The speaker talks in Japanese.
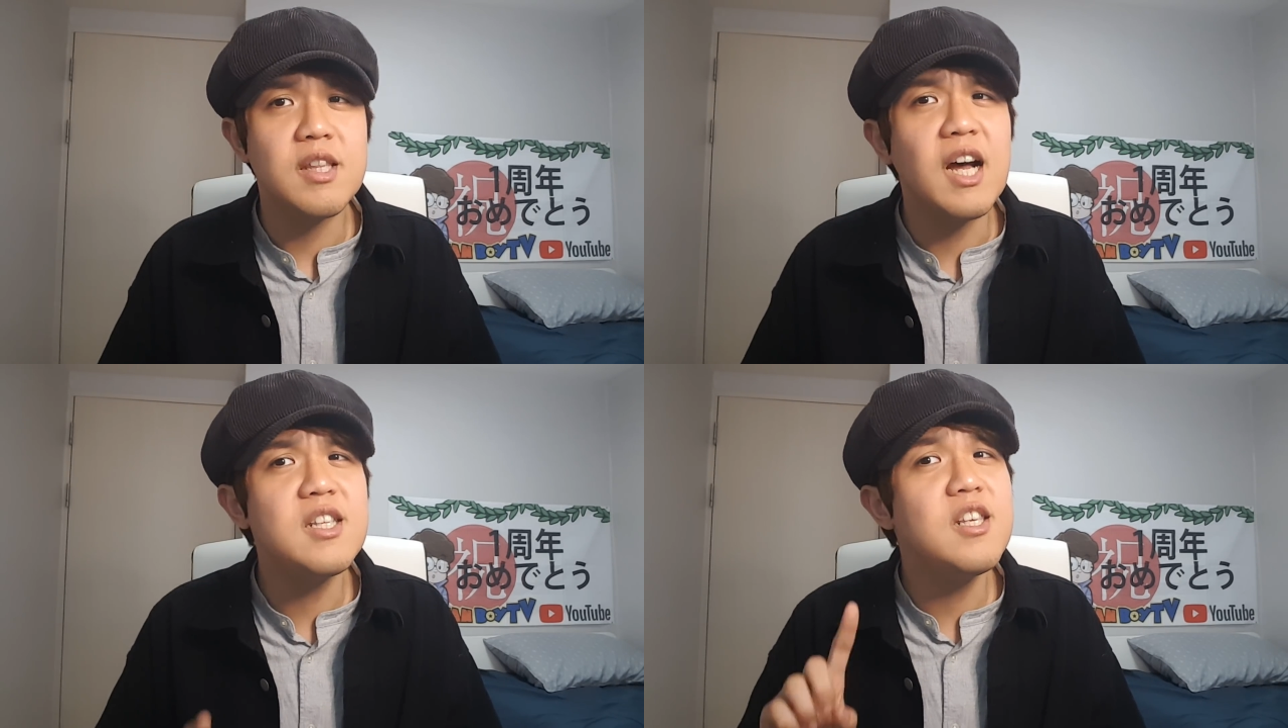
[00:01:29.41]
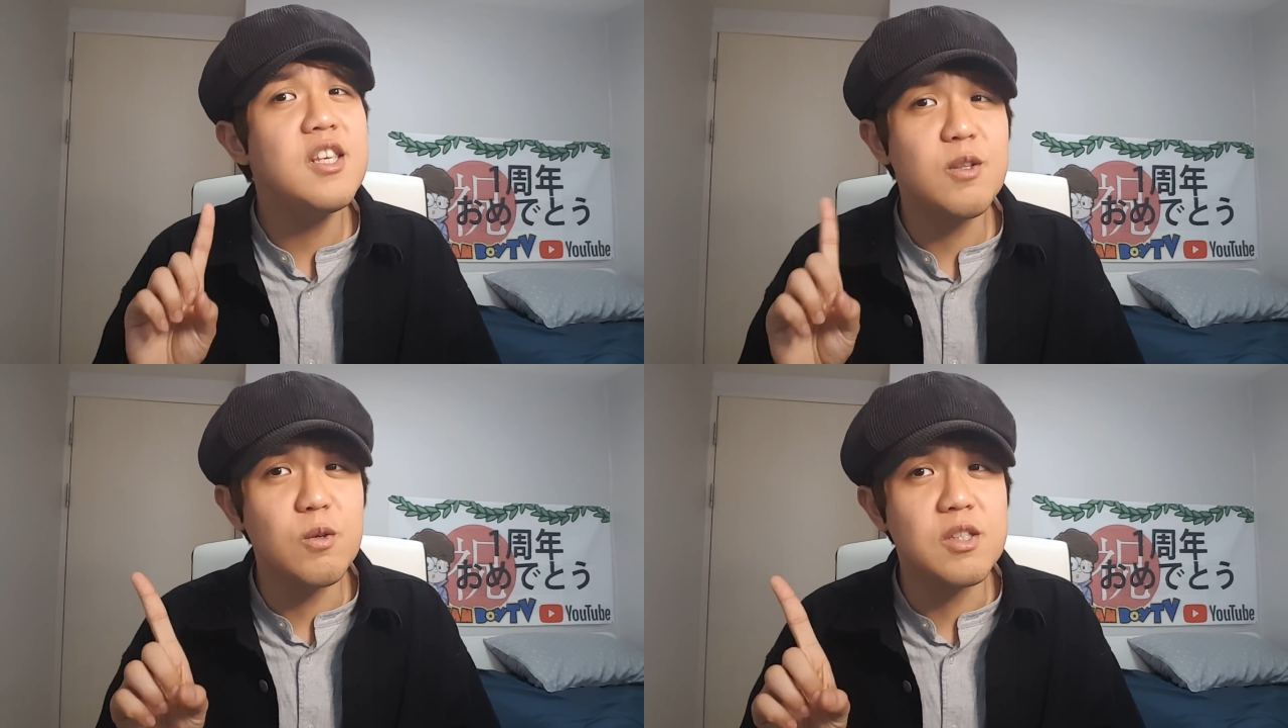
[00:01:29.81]
何
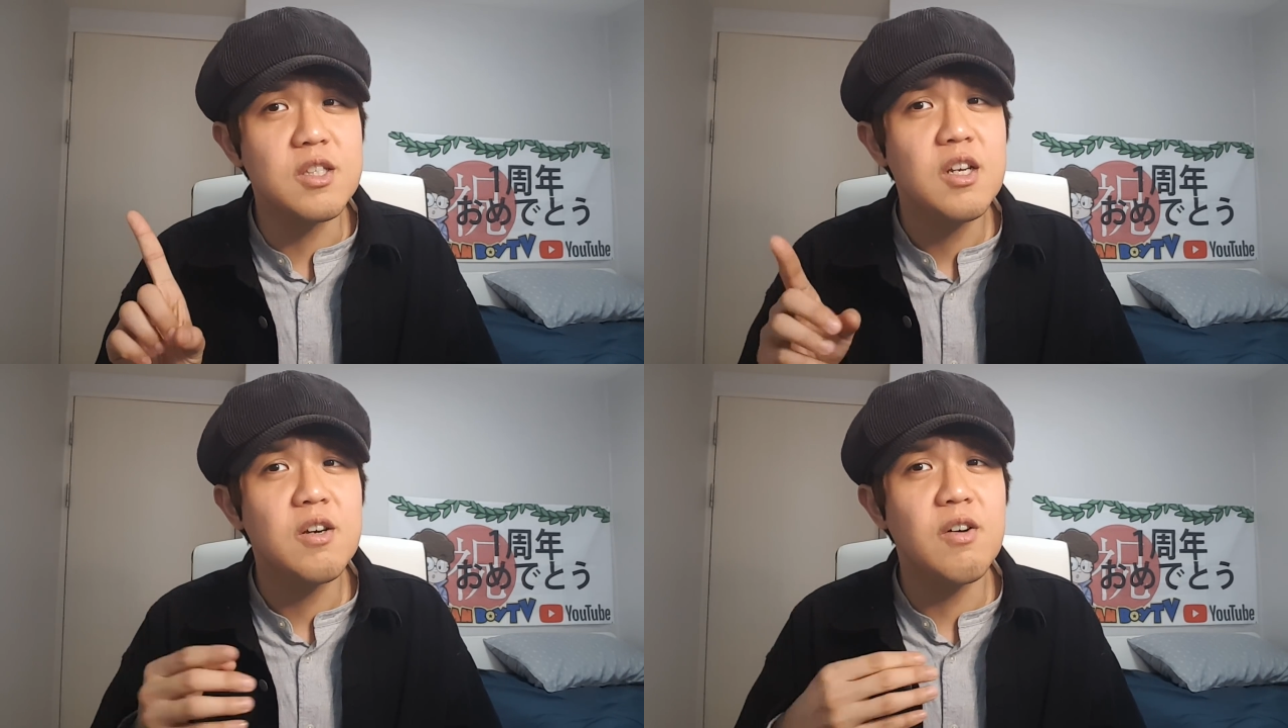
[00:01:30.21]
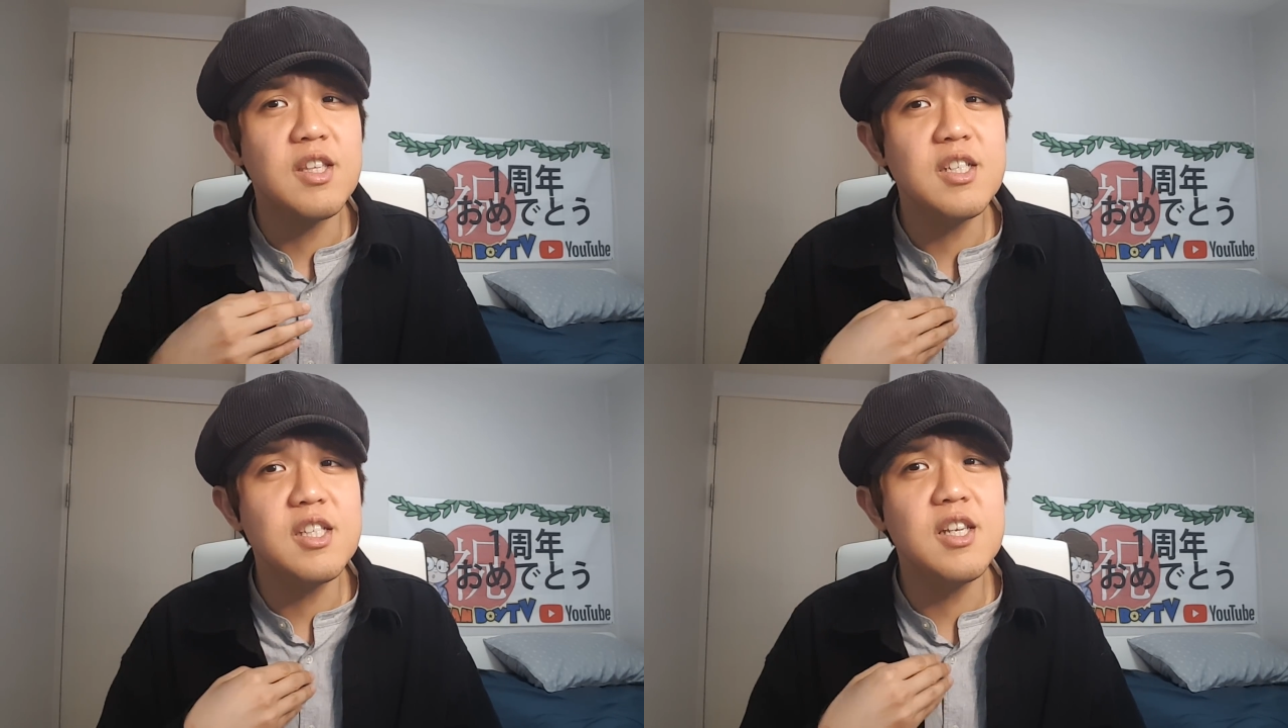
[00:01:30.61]
一つ
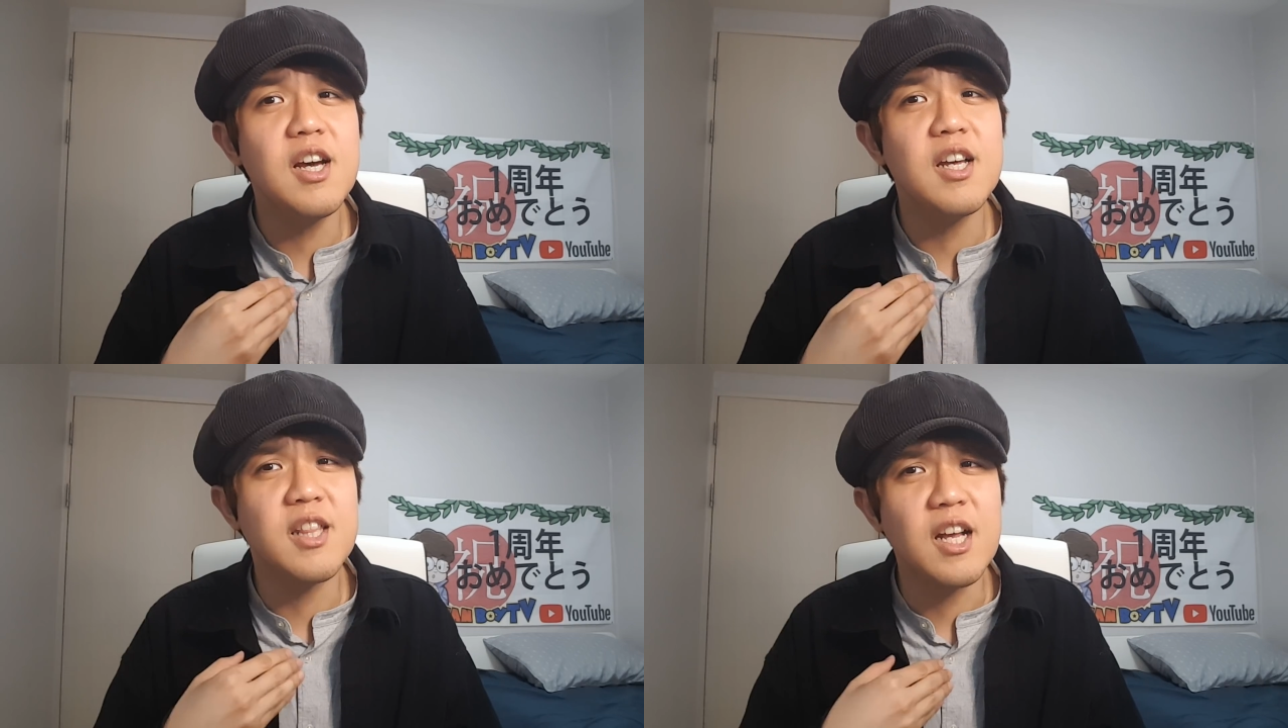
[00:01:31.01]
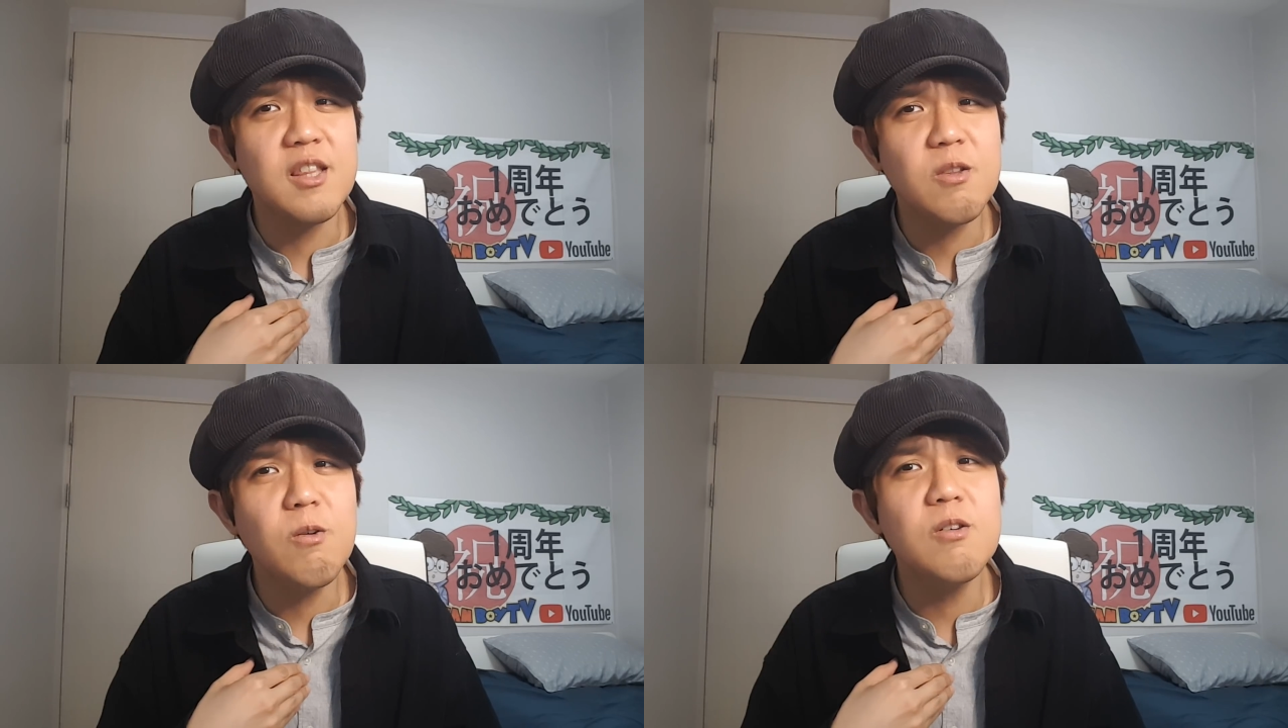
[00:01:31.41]
私には納
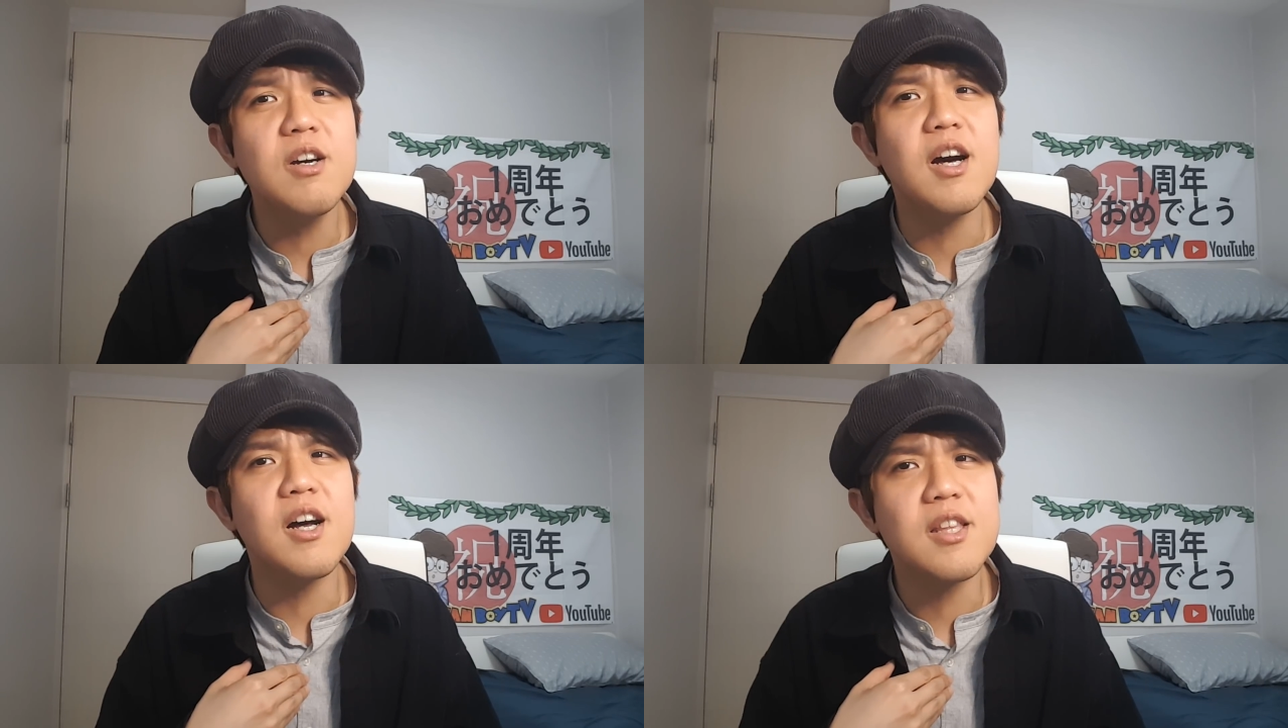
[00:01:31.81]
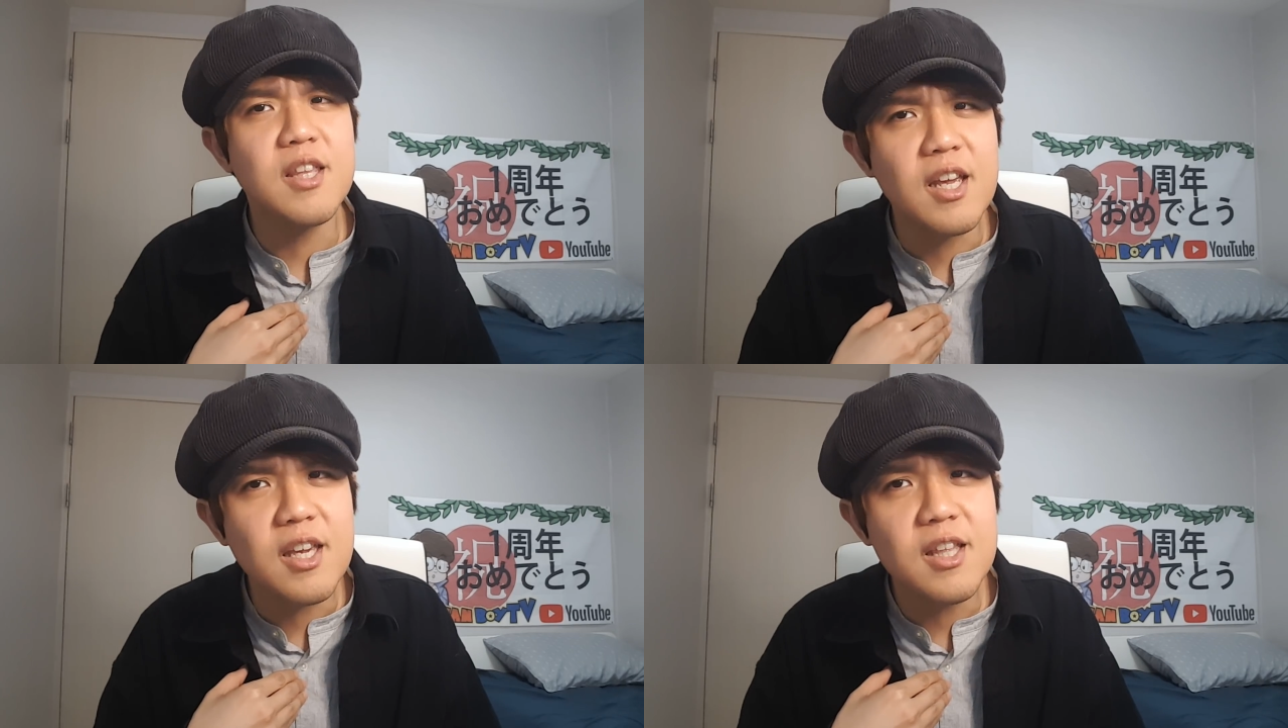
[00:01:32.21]
得が
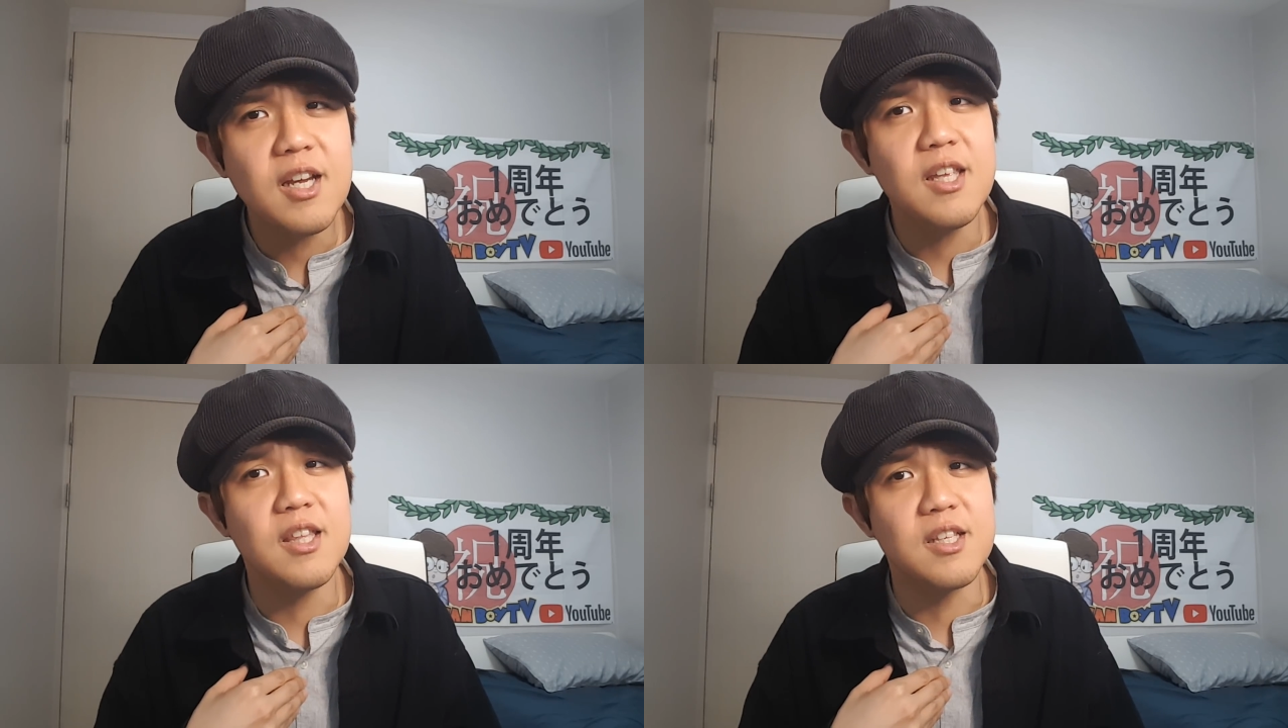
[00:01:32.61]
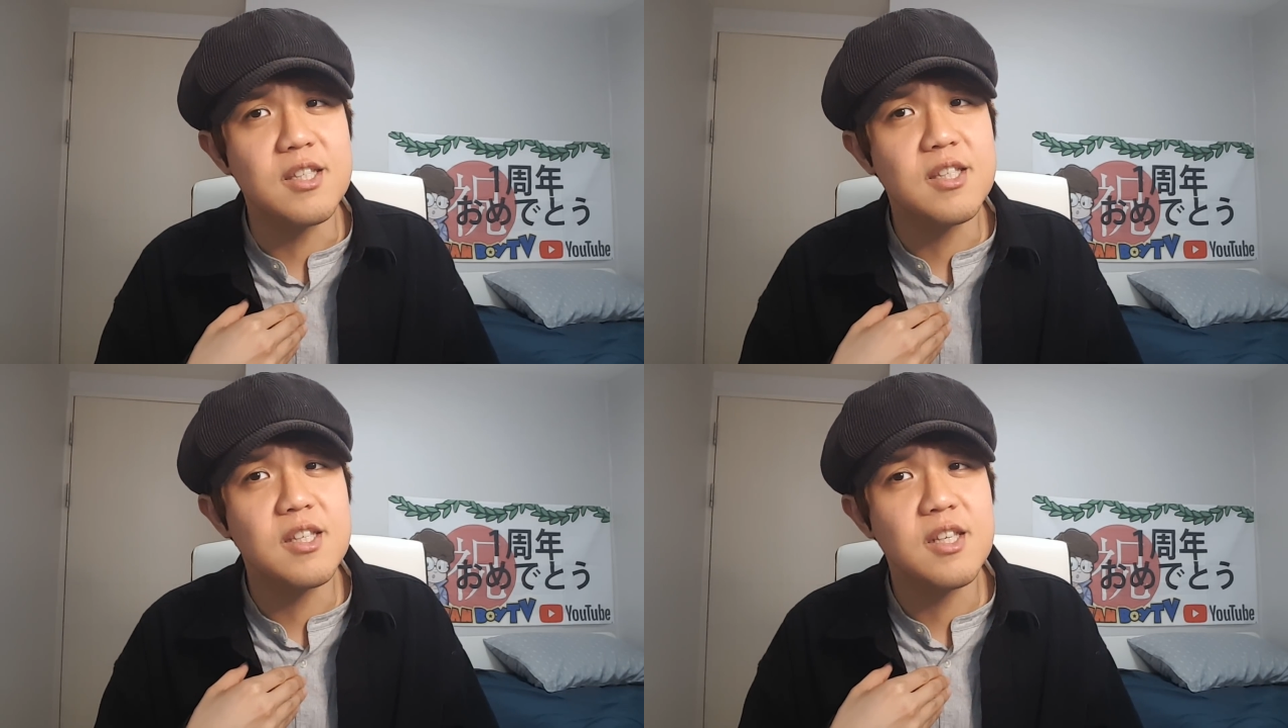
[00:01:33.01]
できないんで
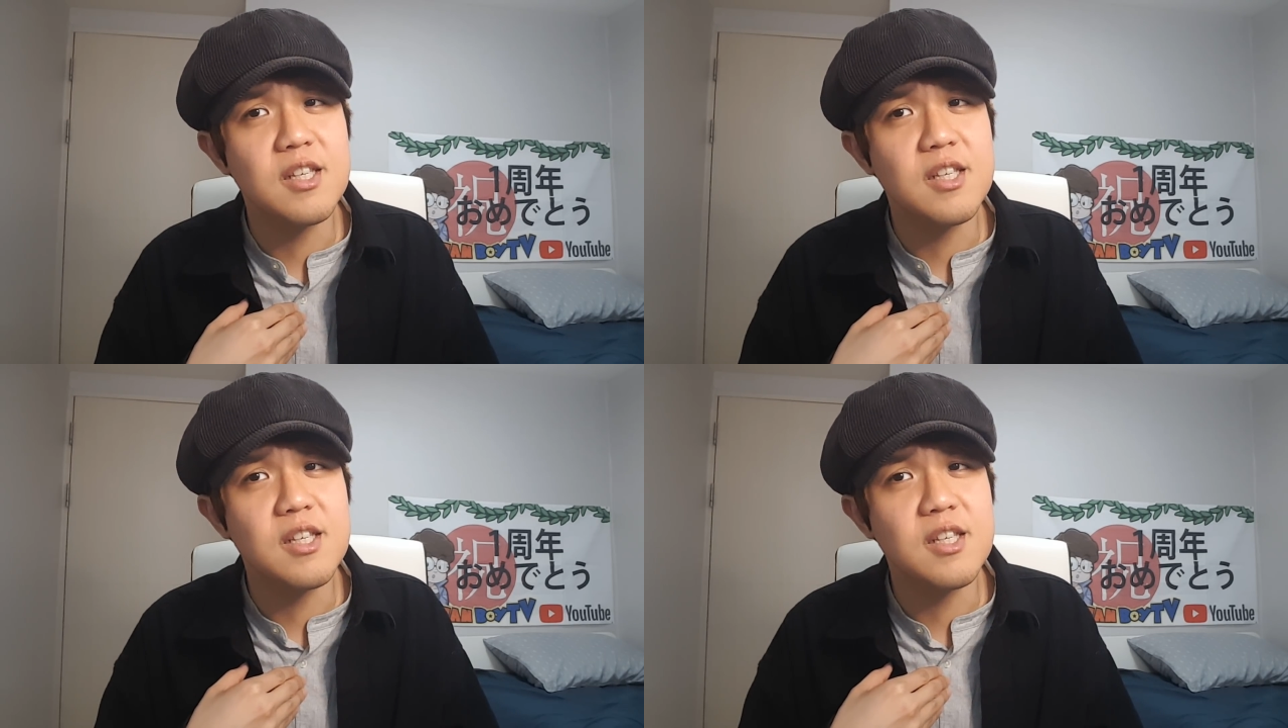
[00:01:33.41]
す。